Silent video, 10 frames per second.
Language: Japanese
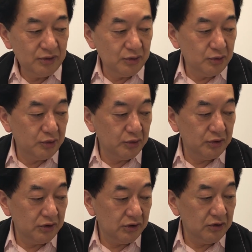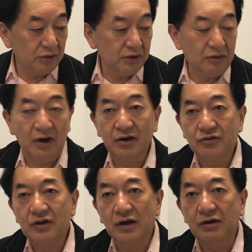いうふうに呼んでるわけ
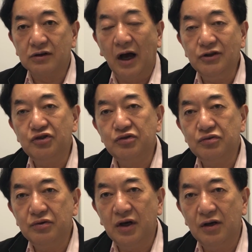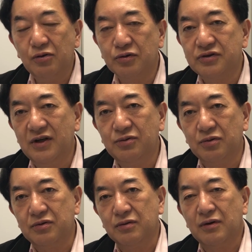ですねあるいは大衆迎合政
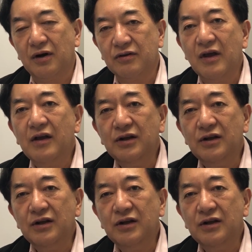党と呼んでるわけです